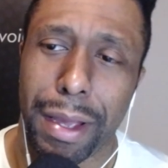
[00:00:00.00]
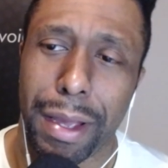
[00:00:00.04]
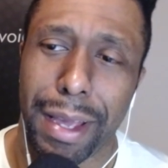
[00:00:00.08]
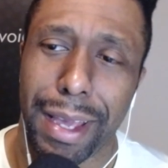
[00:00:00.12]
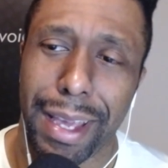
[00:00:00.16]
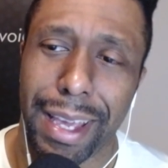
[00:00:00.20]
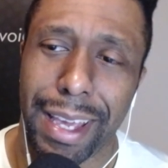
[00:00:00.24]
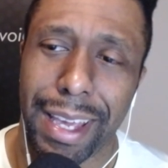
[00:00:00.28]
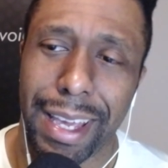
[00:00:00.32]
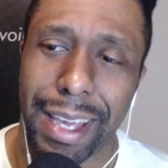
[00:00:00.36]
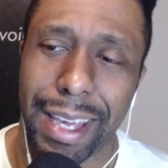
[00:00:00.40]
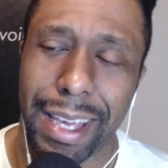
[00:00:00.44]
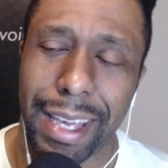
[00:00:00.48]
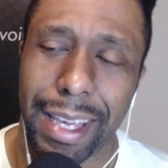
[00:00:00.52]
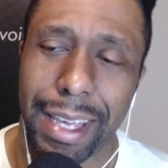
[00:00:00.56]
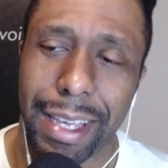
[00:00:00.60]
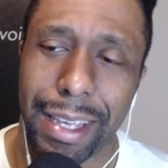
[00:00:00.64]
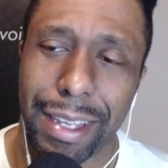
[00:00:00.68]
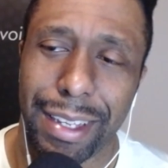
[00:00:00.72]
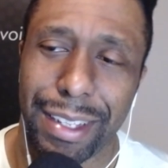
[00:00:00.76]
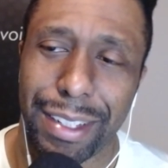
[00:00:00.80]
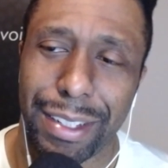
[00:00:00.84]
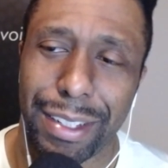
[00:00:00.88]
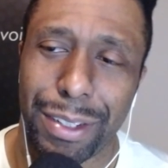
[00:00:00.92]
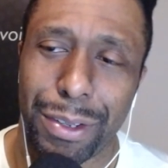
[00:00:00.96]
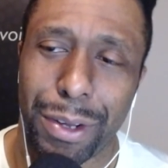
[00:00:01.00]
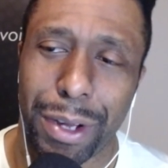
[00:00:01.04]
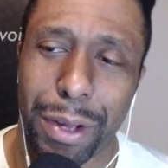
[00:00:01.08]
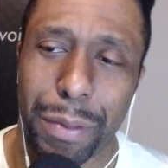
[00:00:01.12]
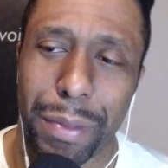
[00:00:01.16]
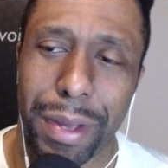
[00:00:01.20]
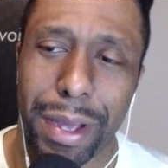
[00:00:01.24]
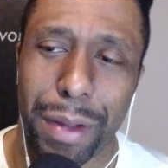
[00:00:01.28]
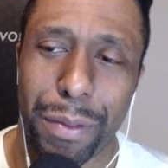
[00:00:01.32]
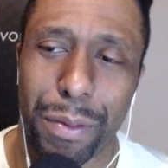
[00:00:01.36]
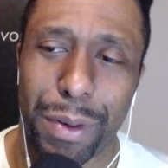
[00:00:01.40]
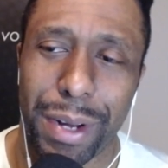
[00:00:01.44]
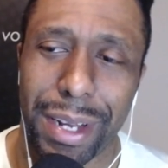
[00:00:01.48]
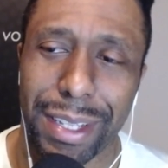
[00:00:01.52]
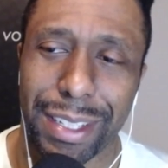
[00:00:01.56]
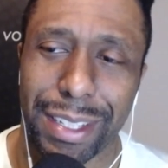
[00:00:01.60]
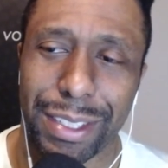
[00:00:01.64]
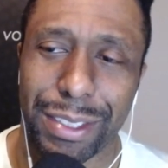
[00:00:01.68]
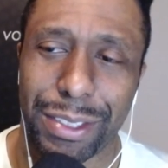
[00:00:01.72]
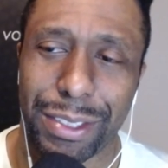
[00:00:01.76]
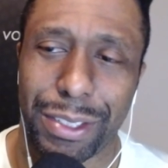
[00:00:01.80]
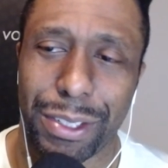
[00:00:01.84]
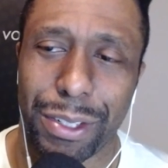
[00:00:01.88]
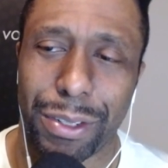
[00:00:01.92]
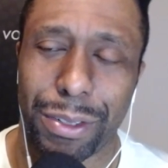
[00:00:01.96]
Y lo que me llamó la
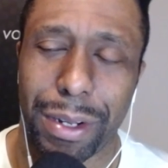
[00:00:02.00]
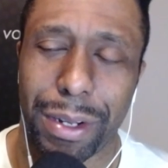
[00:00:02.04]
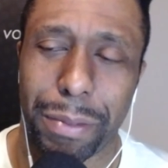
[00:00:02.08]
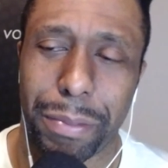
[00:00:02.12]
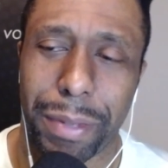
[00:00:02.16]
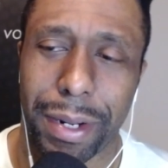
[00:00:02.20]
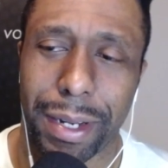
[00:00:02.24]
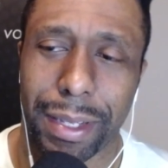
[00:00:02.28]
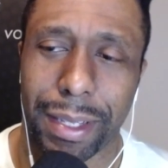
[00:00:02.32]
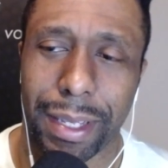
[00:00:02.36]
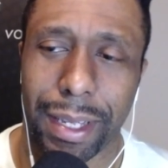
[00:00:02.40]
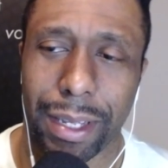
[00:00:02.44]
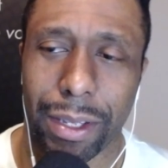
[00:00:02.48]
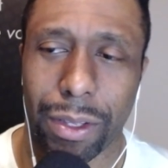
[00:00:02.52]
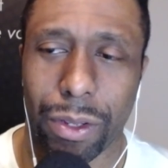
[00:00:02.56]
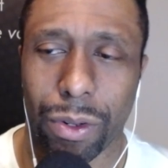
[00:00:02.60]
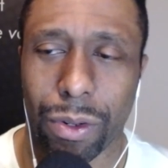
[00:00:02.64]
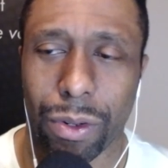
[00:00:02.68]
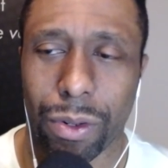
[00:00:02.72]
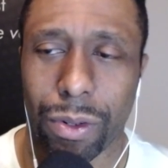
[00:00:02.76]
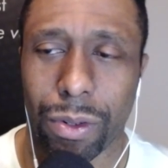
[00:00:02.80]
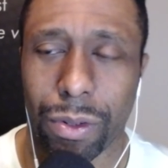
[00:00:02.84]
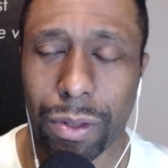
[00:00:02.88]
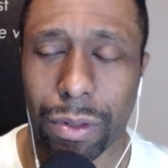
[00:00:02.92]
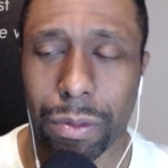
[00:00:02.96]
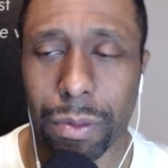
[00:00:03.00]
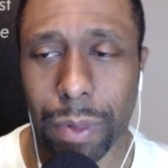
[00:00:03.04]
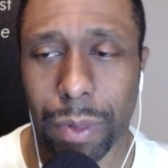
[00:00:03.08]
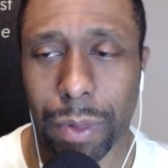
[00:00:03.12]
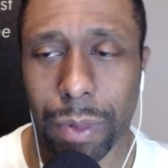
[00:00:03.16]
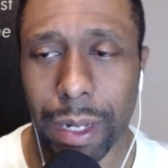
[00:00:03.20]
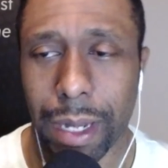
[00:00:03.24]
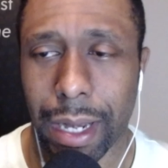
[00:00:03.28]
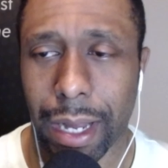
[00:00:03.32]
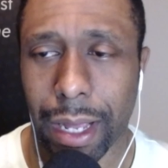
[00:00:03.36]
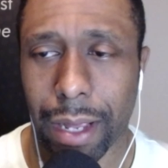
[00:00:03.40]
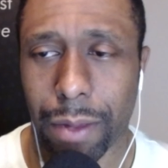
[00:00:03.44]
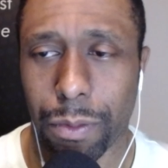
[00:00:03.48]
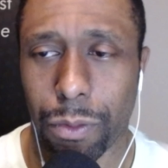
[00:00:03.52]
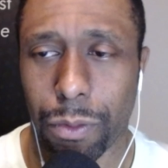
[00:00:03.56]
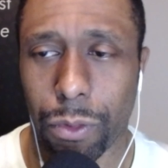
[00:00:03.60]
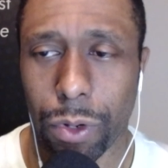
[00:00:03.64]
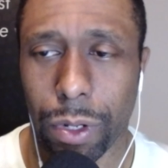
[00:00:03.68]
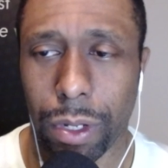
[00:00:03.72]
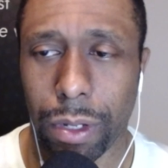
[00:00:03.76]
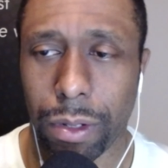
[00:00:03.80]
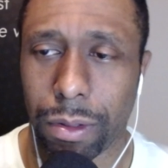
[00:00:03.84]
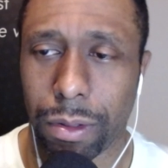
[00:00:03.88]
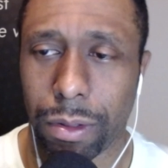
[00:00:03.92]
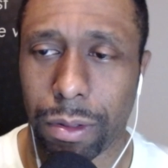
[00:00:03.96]
atención, aparte de todo, la verdad que
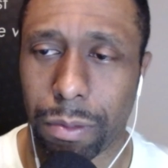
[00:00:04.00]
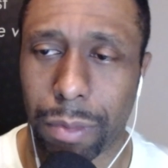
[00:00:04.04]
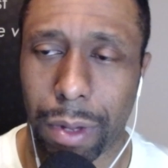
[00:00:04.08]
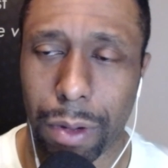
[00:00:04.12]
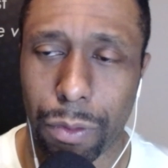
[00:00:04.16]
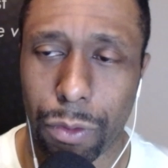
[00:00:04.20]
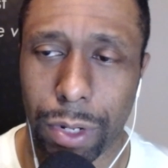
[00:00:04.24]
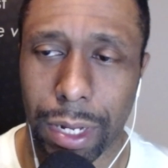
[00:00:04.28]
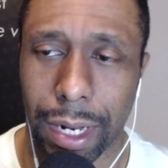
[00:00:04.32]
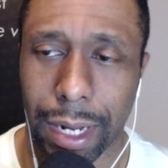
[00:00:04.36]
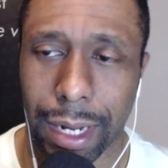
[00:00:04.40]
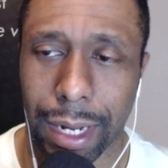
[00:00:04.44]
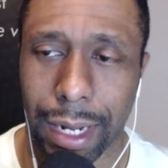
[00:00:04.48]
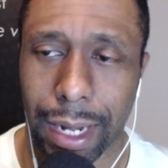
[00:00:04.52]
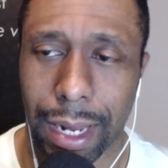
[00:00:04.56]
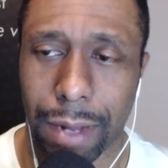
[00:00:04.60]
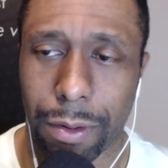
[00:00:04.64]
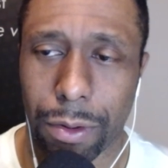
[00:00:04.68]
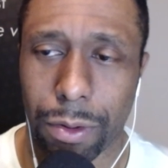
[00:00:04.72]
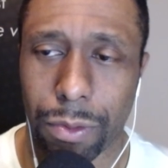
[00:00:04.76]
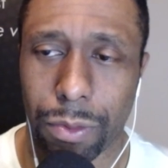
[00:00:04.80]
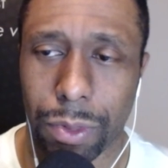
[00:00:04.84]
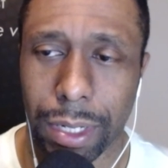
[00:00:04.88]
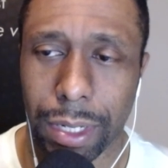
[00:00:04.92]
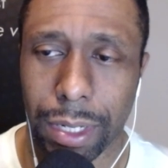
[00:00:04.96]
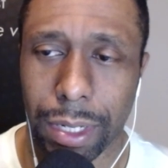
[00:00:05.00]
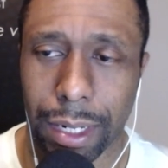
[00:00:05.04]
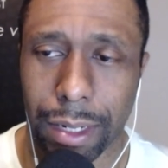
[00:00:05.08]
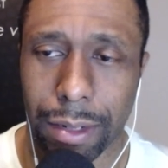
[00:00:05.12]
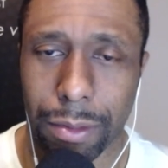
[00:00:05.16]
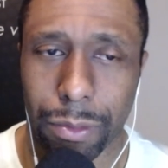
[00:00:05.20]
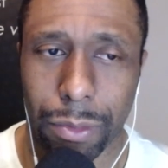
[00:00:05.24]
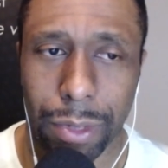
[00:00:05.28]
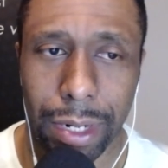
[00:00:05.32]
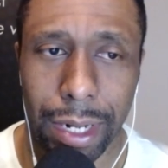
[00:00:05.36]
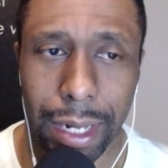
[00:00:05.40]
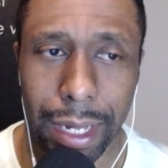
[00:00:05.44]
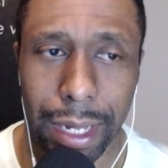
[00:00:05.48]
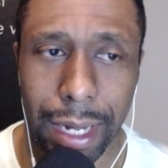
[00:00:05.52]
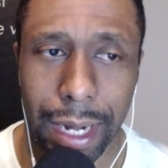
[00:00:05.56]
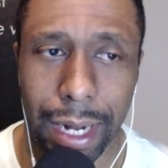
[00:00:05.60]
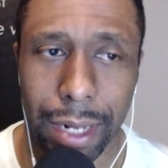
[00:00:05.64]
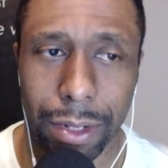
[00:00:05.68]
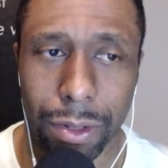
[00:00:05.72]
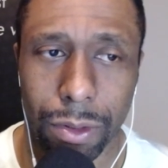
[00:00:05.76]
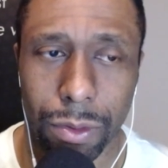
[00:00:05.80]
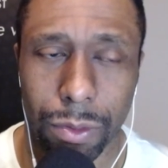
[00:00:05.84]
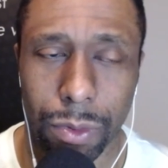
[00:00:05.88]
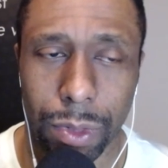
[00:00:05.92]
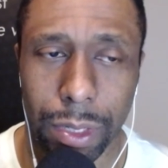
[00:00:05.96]
muy, va muy al clavo, muy, al
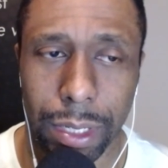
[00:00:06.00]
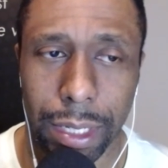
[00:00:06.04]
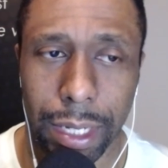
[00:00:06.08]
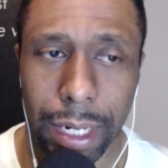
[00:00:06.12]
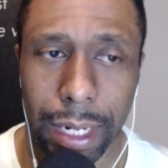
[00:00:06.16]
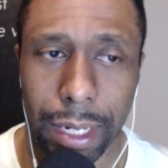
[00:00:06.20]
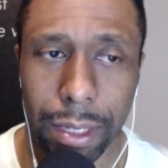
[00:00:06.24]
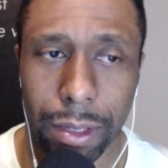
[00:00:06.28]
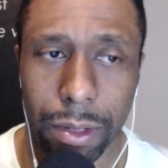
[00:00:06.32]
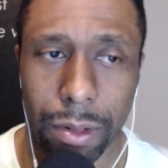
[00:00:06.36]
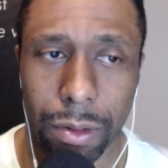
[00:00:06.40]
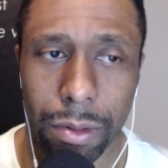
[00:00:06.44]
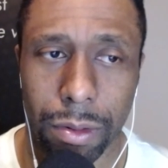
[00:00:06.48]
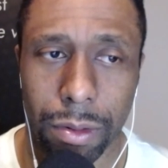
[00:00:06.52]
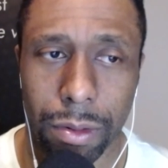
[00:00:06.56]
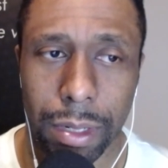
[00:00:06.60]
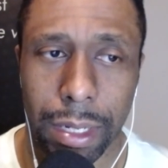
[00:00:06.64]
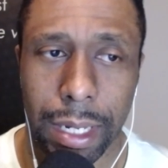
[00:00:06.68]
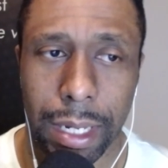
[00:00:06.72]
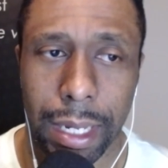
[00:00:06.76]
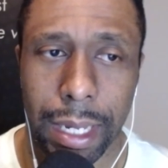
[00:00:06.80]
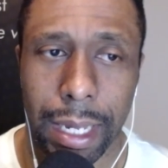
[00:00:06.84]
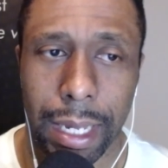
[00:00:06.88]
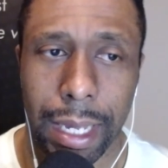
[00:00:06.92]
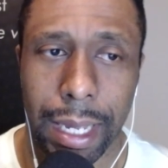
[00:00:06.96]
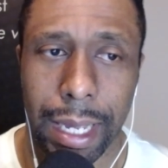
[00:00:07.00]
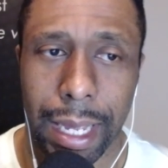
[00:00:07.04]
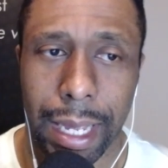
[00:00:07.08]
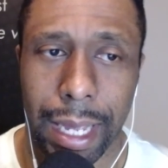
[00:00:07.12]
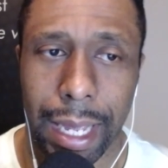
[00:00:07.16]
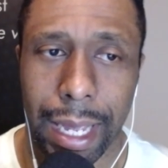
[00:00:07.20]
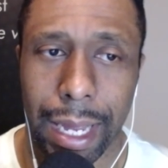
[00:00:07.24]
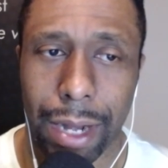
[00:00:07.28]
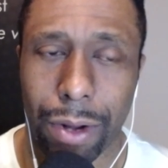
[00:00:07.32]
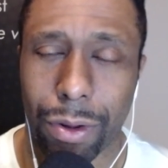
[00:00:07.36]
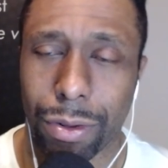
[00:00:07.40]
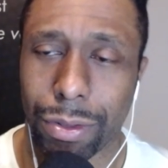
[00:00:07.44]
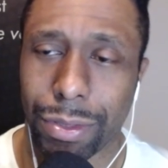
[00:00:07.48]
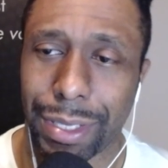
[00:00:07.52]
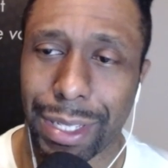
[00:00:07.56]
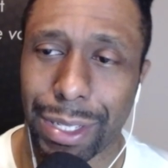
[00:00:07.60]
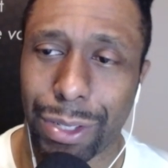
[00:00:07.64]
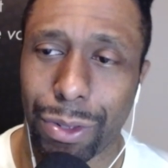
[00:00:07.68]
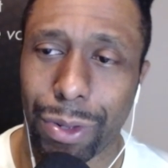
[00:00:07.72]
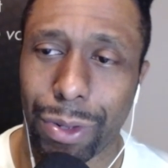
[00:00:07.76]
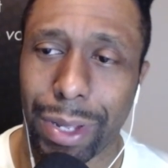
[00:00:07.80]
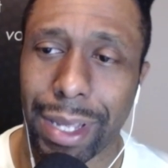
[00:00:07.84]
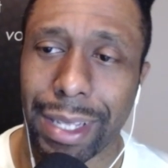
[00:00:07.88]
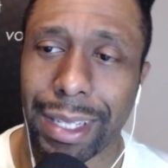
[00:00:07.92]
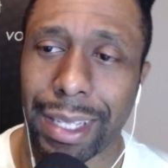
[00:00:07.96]
grano, muy directo, es el
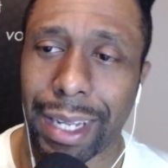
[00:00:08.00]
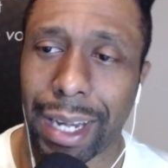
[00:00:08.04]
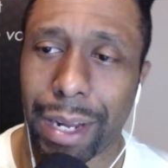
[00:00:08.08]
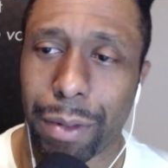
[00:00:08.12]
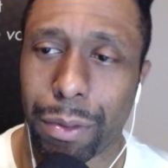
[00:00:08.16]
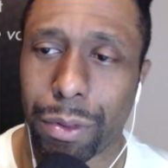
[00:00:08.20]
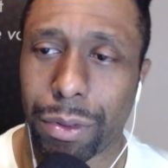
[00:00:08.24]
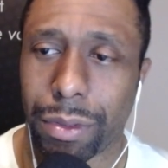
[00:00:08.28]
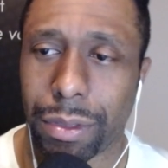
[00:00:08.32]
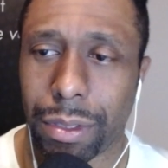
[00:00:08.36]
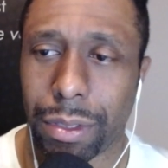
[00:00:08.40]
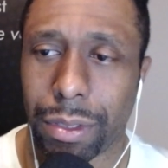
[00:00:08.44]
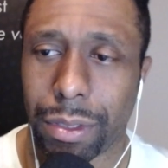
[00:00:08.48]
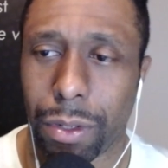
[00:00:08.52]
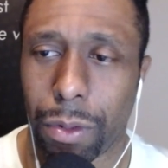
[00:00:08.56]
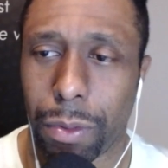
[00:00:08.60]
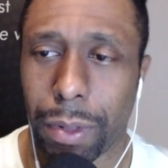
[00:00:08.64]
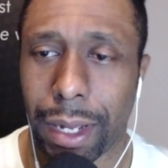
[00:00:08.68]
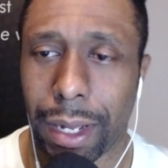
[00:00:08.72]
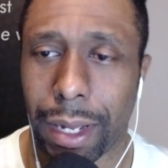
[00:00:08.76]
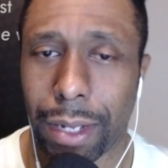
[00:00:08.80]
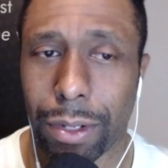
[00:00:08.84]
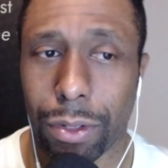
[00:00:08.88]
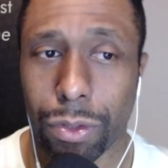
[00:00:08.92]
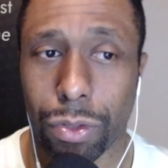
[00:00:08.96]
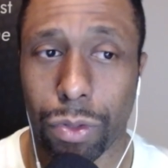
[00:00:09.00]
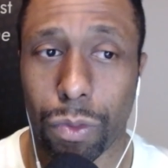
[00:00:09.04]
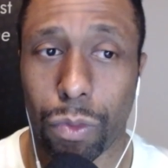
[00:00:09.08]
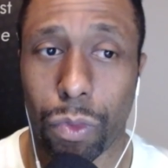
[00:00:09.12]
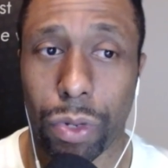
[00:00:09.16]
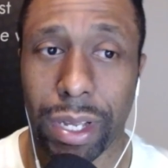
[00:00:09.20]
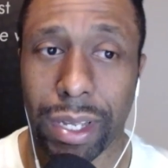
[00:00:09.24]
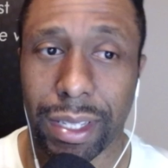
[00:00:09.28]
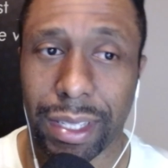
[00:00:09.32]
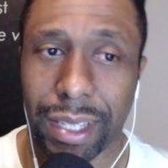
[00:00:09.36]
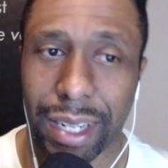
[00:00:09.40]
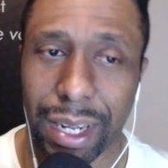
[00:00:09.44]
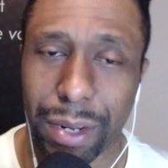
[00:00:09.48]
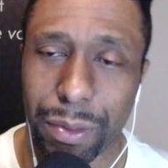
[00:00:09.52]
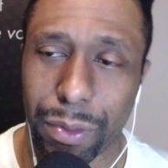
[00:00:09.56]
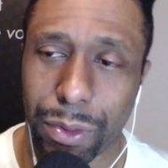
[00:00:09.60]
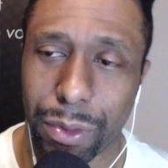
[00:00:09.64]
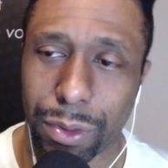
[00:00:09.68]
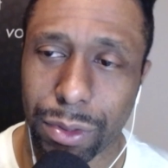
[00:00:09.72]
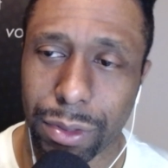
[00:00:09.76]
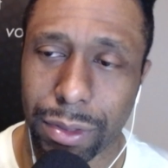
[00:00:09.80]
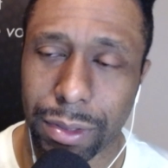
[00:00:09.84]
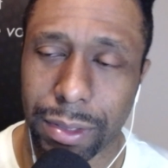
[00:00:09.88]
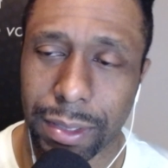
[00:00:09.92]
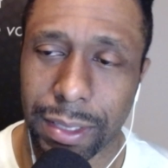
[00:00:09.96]
concepto de extremos. Los veganos son muy
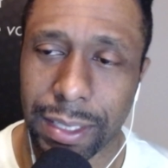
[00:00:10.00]
extremos.